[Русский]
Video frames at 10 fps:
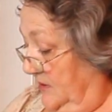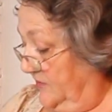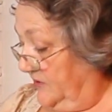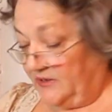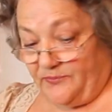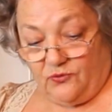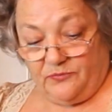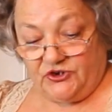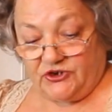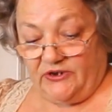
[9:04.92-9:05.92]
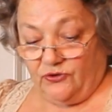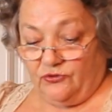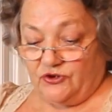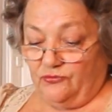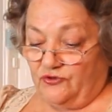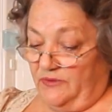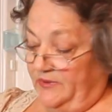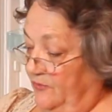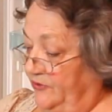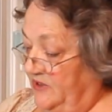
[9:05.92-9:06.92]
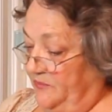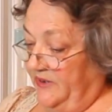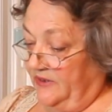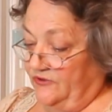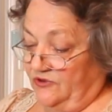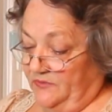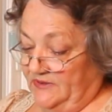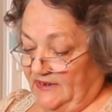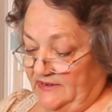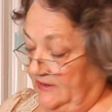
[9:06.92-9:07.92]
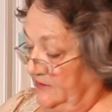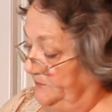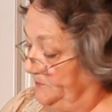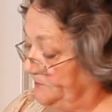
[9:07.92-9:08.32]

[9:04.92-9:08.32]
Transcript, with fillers: вот эта пробочка, ее тоже нужно обработать перекисью обязательно,